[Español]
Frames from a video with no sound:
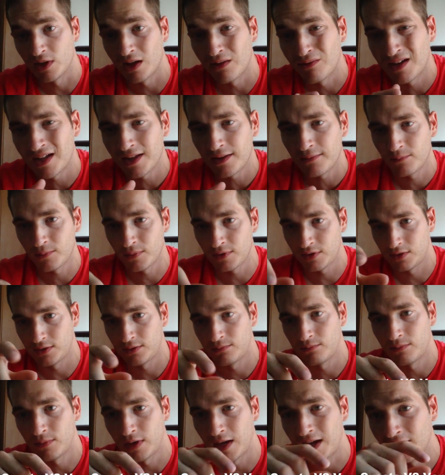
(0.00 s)
Voy a hablar
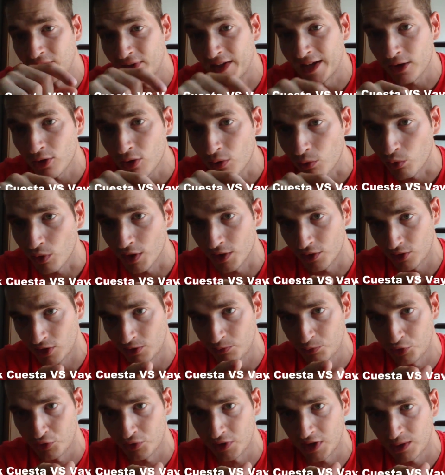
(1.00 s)
de algo bueno
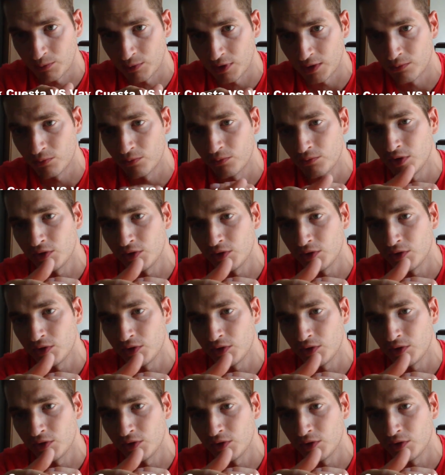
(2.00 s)
del programa.